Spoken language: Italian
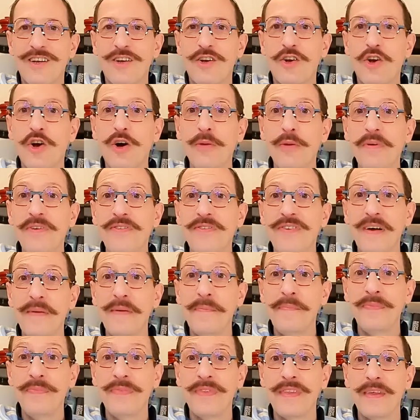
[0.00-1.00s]
Come
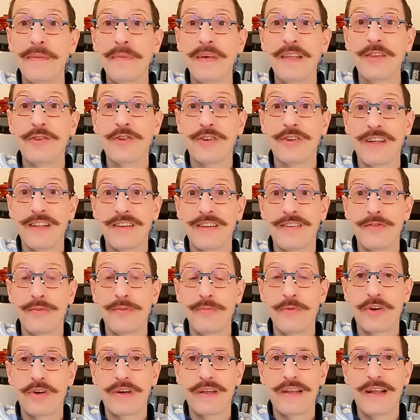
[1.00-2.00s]
va? E bentornati
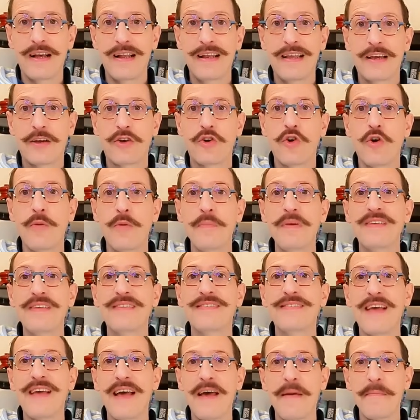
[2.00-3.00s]
sul mio canale. Come
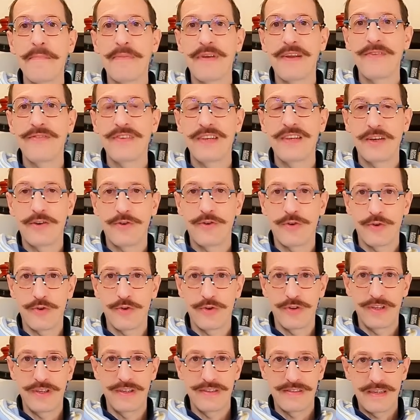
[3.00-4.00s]
sempre vi
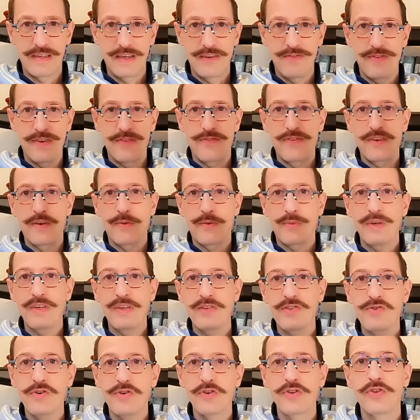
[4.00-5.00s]
ricordo di iscrivervi qui
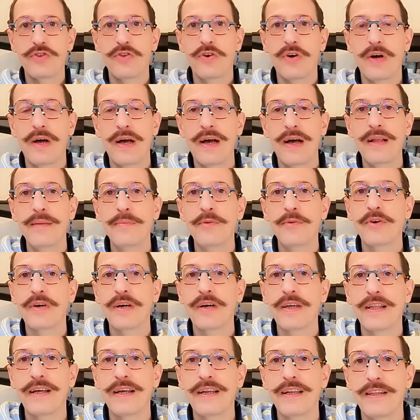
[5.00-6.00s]
sotto al mio
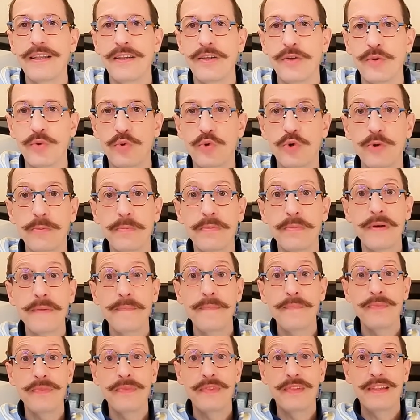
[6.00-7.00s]
canale di
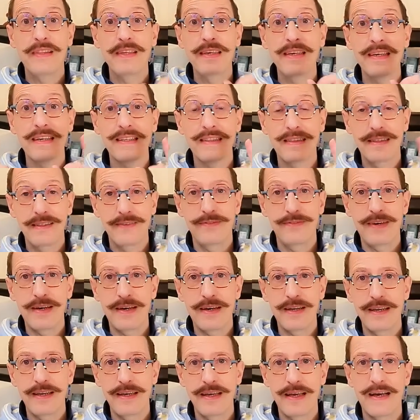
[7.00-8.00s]
YouTube, di
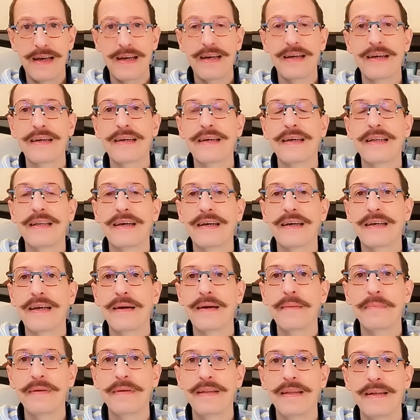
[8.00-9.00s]
attivare anche la
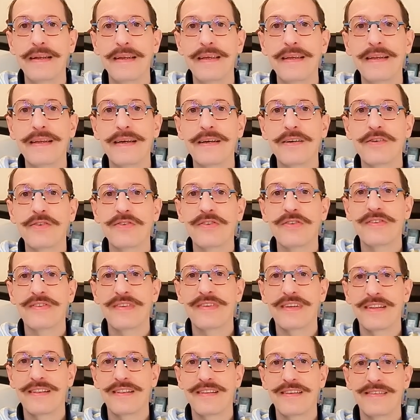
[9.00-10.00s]
campanellina così
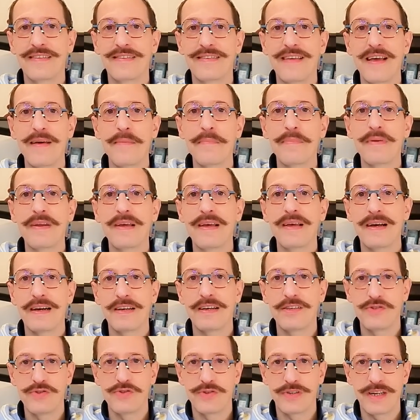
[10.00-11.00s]
sarete sempre
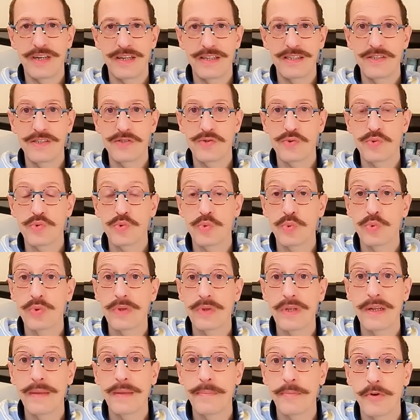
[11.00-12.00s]
aggiornati su
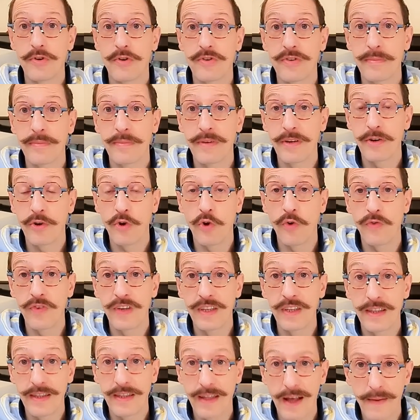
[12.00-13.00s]
tutte le prossime
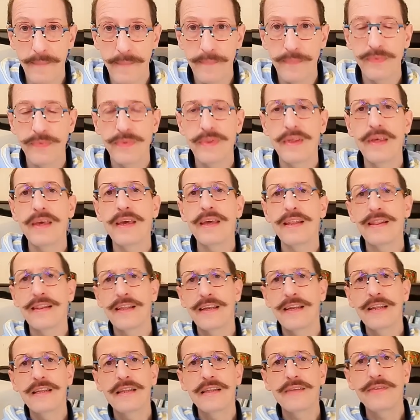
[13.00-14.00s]
novità. E
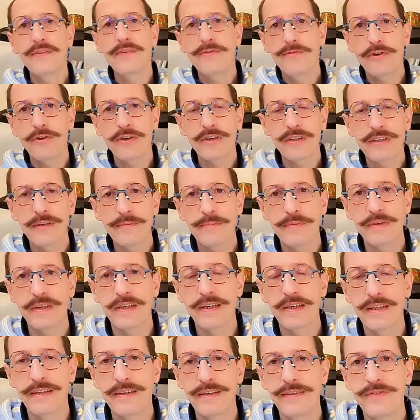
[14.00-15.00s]
tenetevi forte
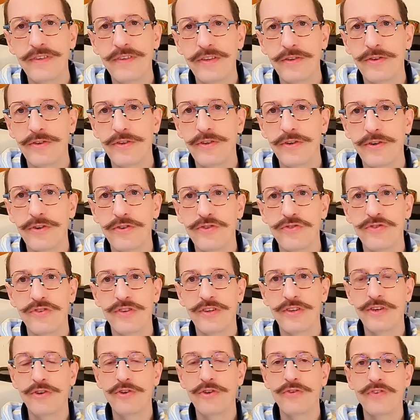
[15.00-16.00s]
perché nel video di
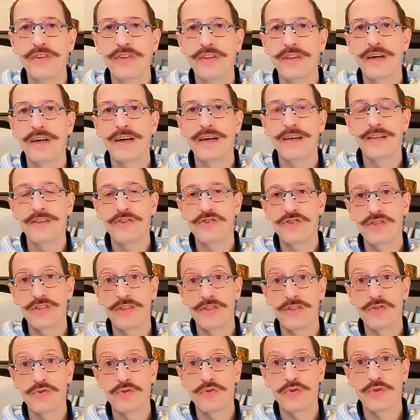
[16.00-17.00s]
oggi di novità ce
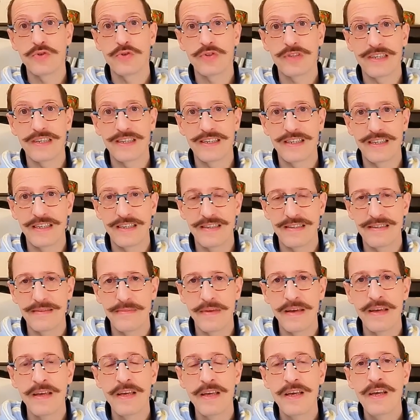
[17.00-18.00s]
ne sono
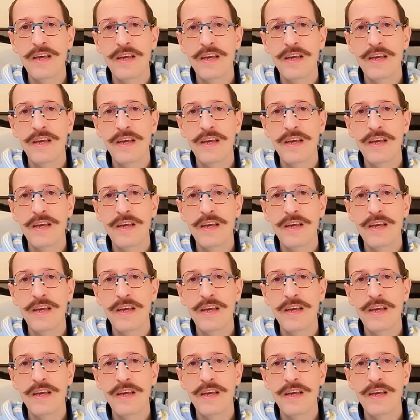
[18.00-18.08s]
tantissime.